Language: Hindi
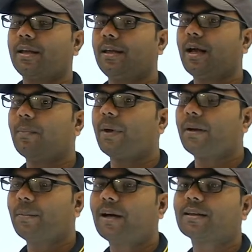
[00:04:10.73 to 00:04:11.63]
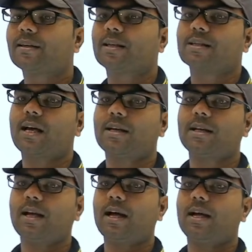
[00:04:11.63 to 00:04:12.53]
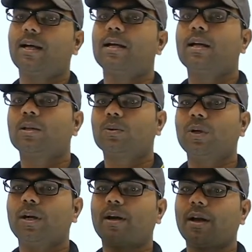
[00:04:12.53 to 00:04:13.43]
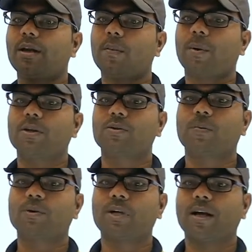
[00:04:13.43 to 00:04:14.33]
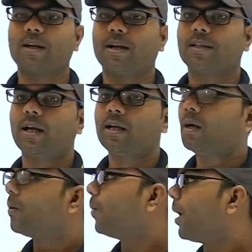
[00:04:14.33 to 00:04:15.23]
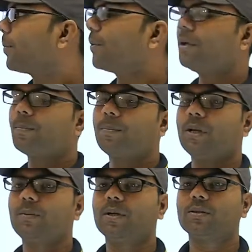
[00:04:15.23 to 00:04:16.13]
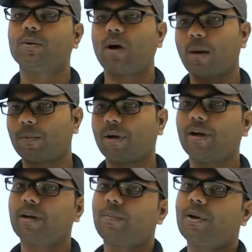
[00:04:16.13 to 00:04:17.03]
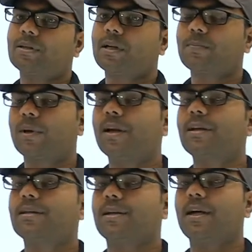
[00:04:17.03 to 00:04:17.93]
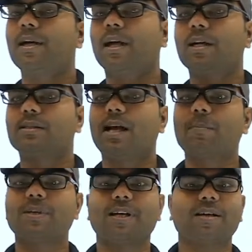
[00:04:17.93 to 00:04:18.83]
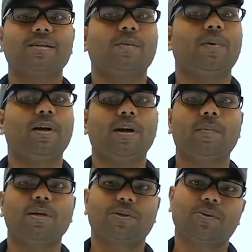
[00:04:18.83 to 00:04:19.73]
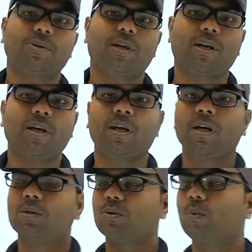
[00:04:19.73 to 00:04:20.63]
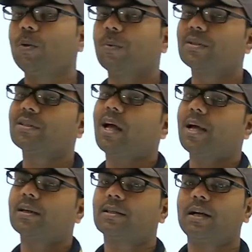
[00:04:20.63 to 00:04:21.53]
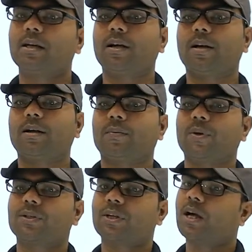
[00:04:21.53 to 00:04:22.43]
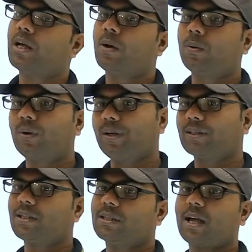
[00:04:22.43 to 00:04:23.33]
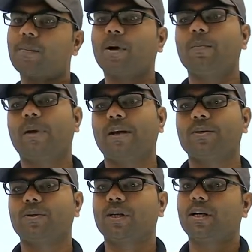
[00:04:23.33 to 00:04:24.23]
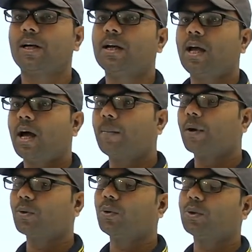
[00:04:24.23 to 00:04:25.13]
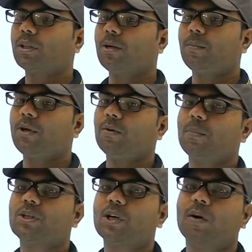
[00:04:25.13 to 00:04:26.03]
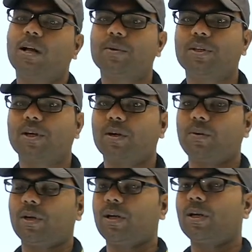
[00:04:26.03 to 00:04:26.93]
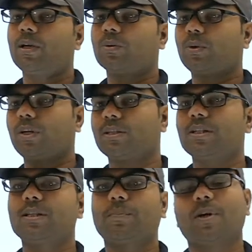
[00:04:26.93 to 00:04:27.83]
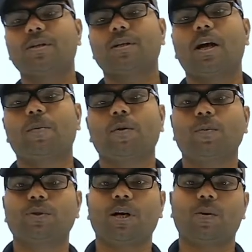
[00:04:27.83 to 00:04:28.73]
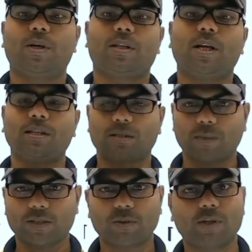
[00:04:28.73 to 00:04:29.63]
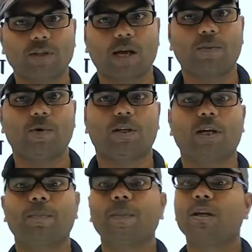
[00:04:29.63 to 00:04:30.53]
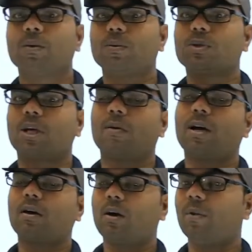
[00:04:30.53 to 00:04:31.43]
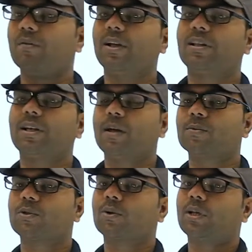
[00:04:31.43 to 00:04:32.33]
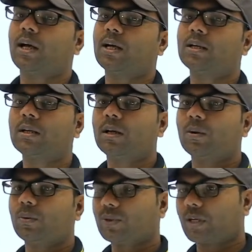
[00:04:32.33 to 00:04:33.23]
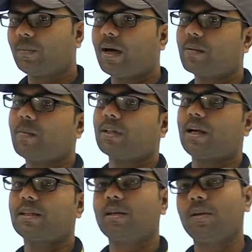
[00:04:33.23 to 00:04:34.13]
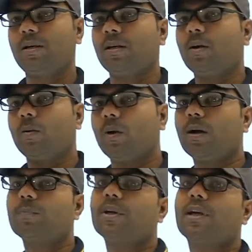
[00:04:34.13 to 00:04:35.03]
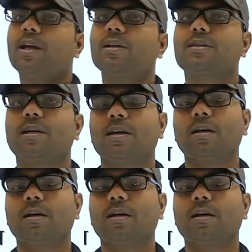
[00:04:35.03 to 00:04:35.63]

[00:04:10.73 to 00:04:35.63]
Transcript: या म्यांमार की राजधानी क्या है तो ये करेंट अफेयर्स जो पूछा गया था वो आपको ये प्रीवियस जो आप करेंट अफेयर्स का प्ले लिस्ट है एग्जाम में जाने से पहले एक बार जरूर देखें जो भी प्रश्न आया था ये करेंट अफेयर्स का वो इसी से आपका मैनेज हो जाएगा आपका दो तीन वीडियो पीछे वाला भी देखे होंगे तो ये इसी से प्रश्न आपको पूछा हुआ था इस बार जो एग्जाम हुआ था उसके अलावा कॉमनवेल्थ गेम्स जो था उसके बारे में बताए थे ही ओलंपिक खेल से